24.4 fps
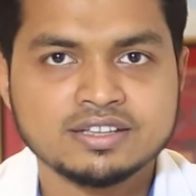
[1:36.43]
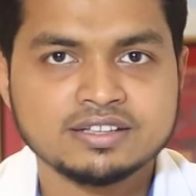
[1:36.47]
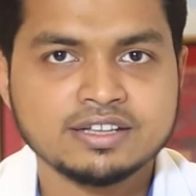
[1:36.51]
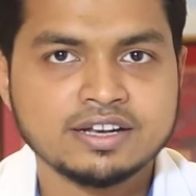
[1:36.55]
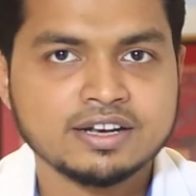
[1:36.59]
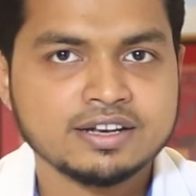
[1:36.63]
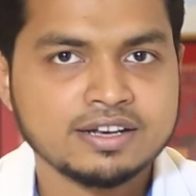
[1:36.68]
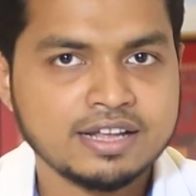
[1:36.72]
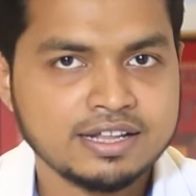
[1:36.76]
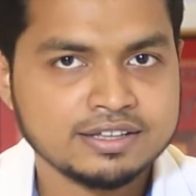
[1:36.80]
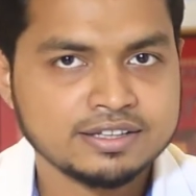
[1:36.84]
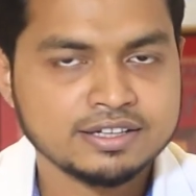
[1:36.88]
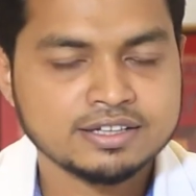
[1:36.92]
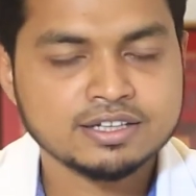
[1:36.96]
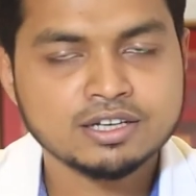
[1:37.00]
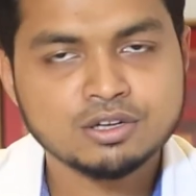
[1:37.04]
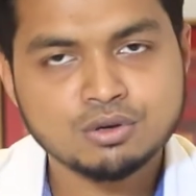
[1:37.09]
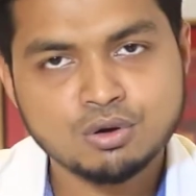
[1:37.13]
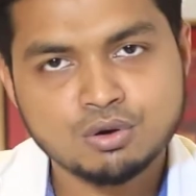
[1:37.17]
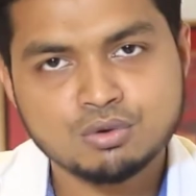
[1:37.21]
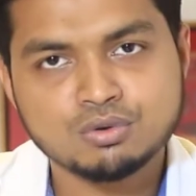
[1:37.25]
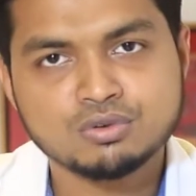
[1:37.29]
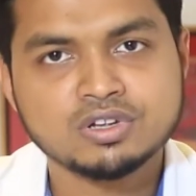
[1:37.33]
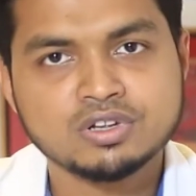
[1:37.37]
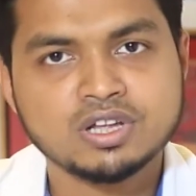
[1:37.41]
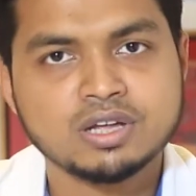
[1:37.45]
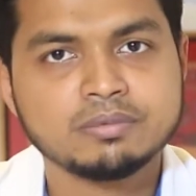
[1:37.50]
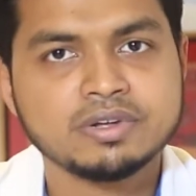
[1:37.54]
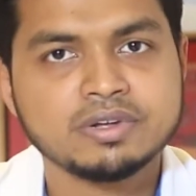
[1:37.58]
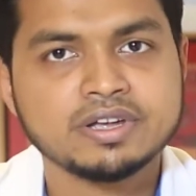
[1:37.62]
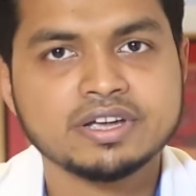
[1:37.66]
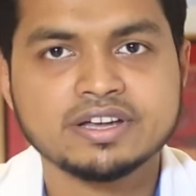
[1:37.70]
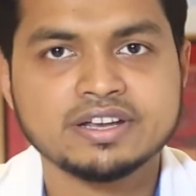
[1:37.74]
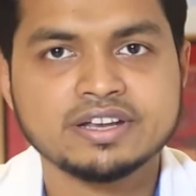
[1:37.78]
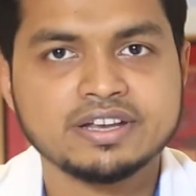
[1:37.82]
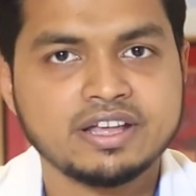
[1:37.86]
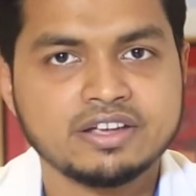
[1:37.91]
তারা না থাকলে কখনোই আমি
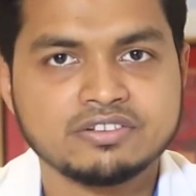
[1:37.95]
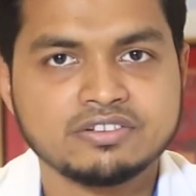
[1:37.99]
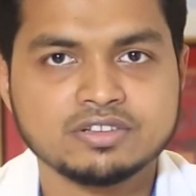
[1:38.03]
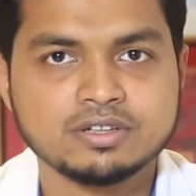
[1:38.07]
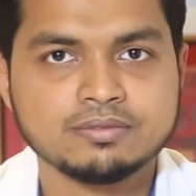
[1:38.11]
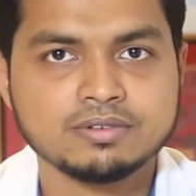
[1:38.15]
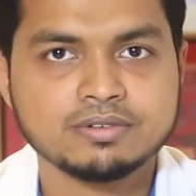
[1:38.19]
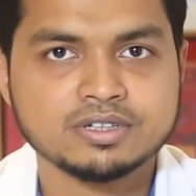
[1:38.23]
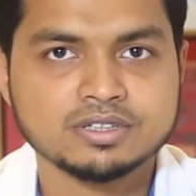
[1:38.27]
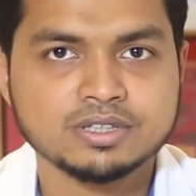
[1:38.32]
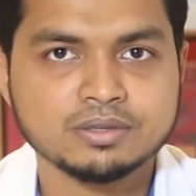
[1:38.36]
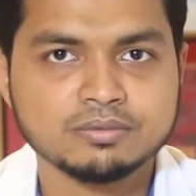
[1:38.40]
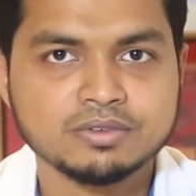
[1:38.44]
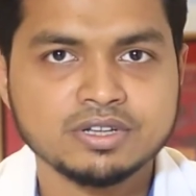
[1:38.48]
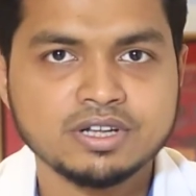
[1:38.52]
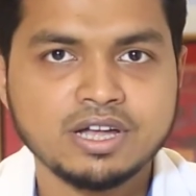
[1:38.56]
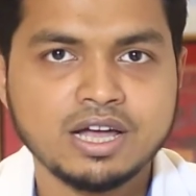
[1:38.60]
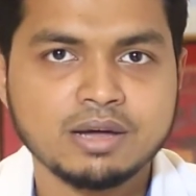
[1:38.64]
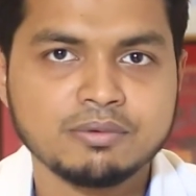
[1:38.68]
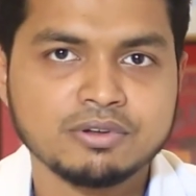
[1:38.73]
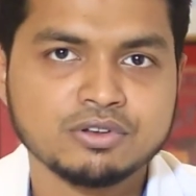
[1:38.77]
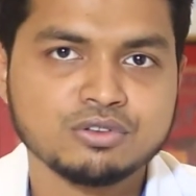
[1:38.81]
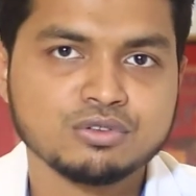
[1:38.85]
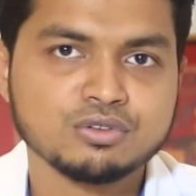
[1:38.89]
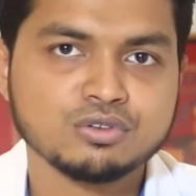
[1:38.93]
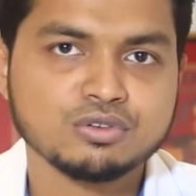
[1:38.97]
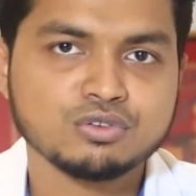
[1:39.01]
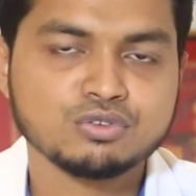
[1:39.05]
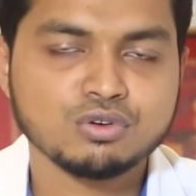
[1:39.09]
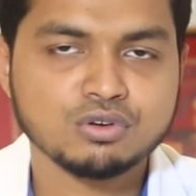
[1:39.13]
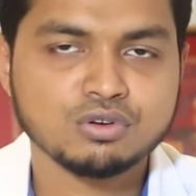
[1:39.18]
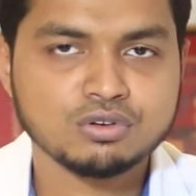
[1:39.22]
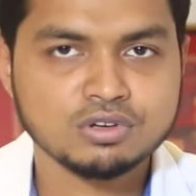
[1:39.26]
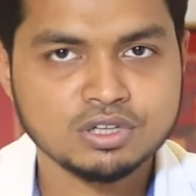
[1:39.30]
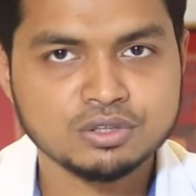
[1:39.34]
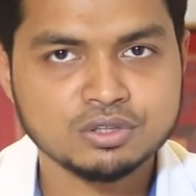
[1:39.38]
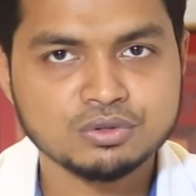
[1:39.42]
এখানে আসতে পারতাম না আমার জন্য
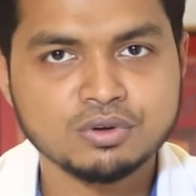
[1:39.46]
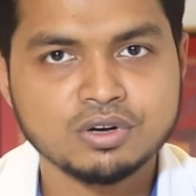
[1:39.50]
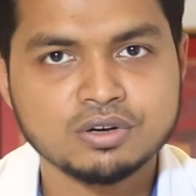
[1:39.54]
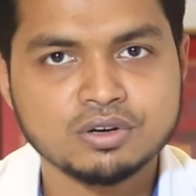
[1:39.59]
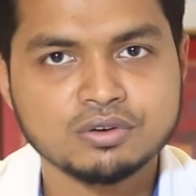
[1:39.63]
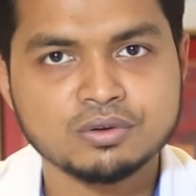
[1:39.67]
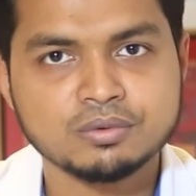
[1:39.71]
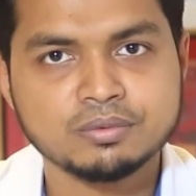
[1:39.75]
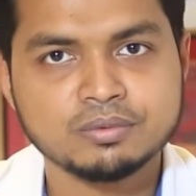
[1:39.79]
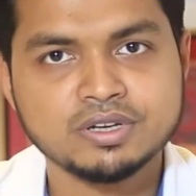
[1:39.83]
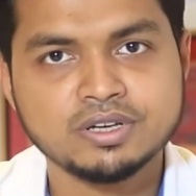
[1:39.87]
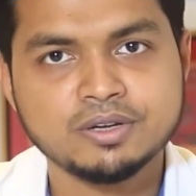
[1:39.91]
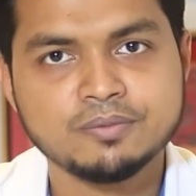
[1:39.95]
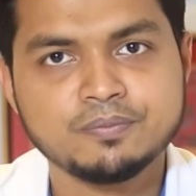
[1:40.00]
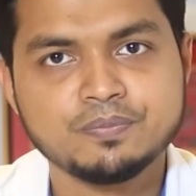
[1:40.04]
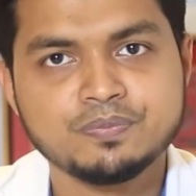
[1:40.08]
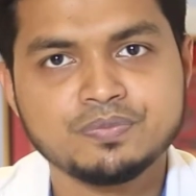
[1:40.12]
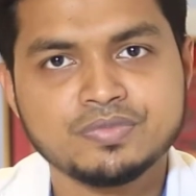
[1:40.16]
সকলে দোয়া করবেন